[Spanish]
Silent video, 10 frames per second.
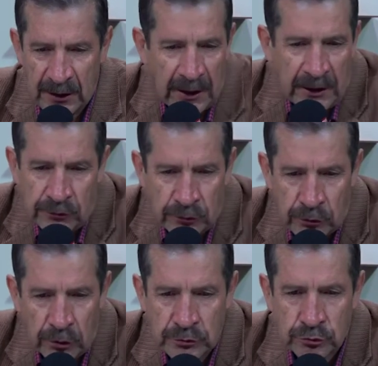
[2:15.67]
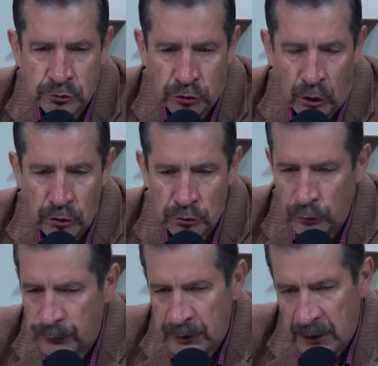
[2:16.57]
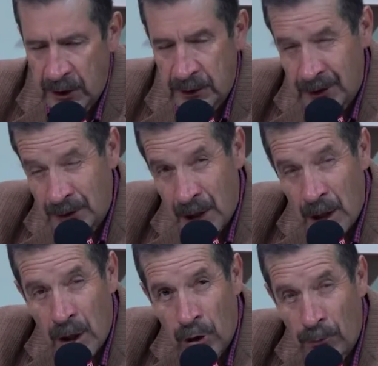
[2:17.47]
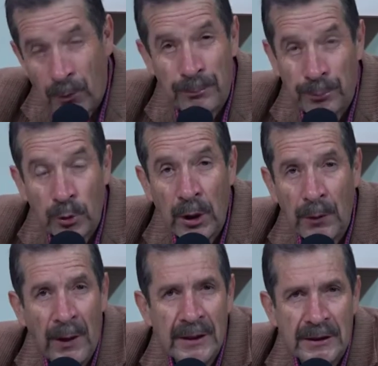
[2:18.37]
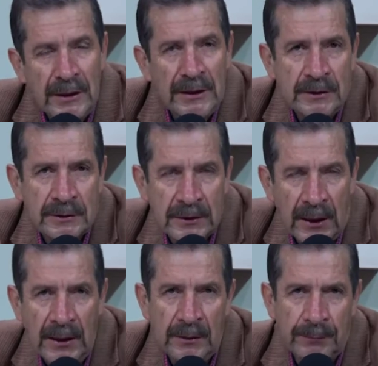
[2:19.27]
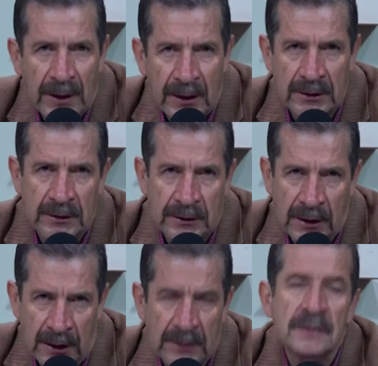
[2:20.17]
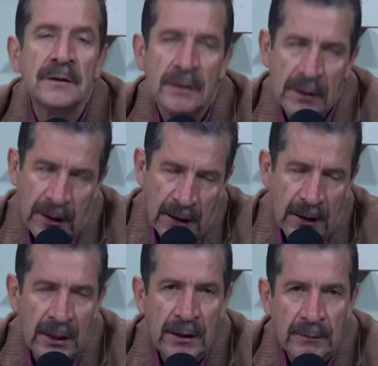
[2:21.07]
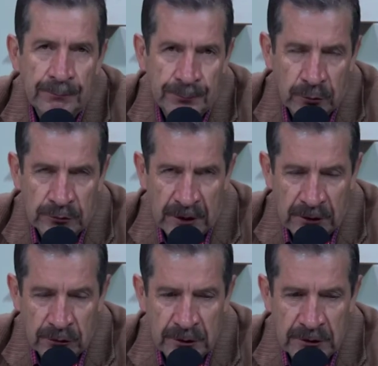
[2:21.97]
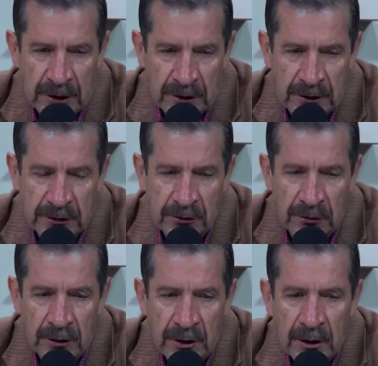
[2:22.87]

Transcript: Esos dos son suficientes como prueba inicial para iniciar el proceso de interdicción.